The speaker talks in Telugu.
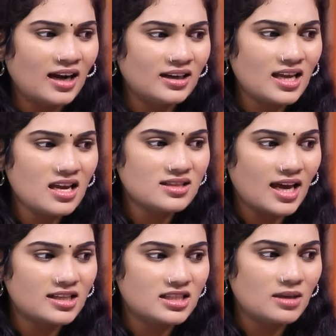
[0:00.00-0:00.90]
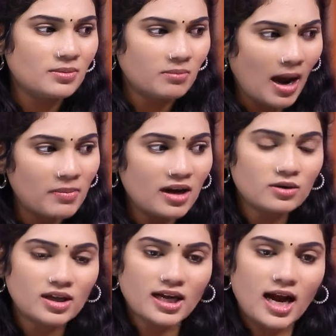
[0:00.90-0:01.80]
అంటే చాలా చీప్ మామూలు
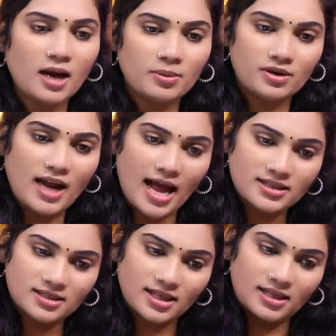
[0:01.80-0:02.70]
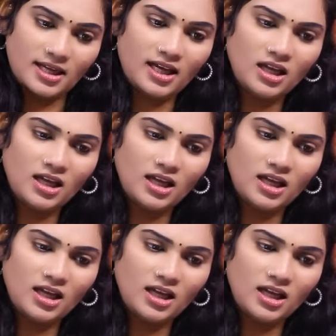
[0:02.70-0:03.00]
కూడా ఇప్పుడు డాన్సెస్ అంటే